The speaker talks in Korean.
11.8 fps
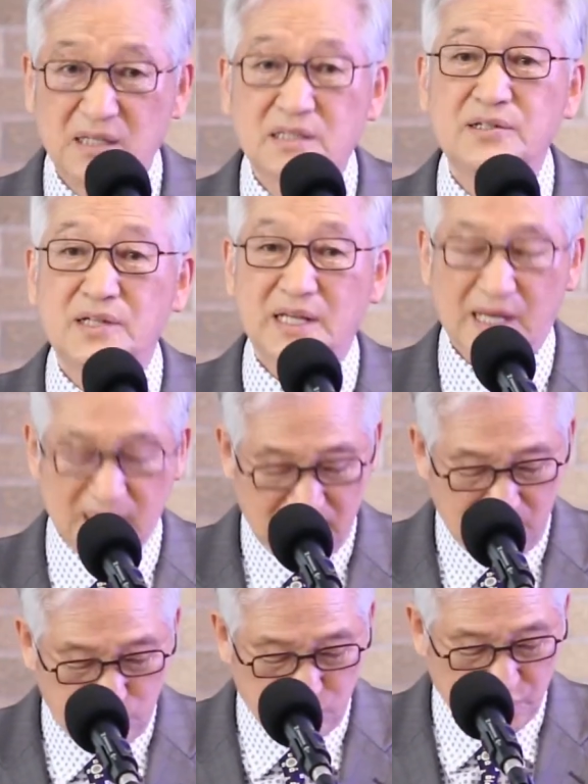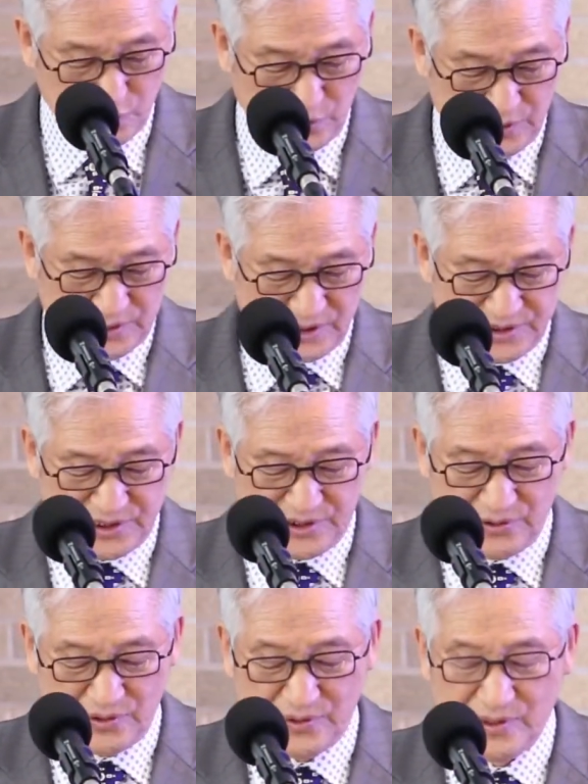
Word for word: 그렇게 부르고 있는 것이죠.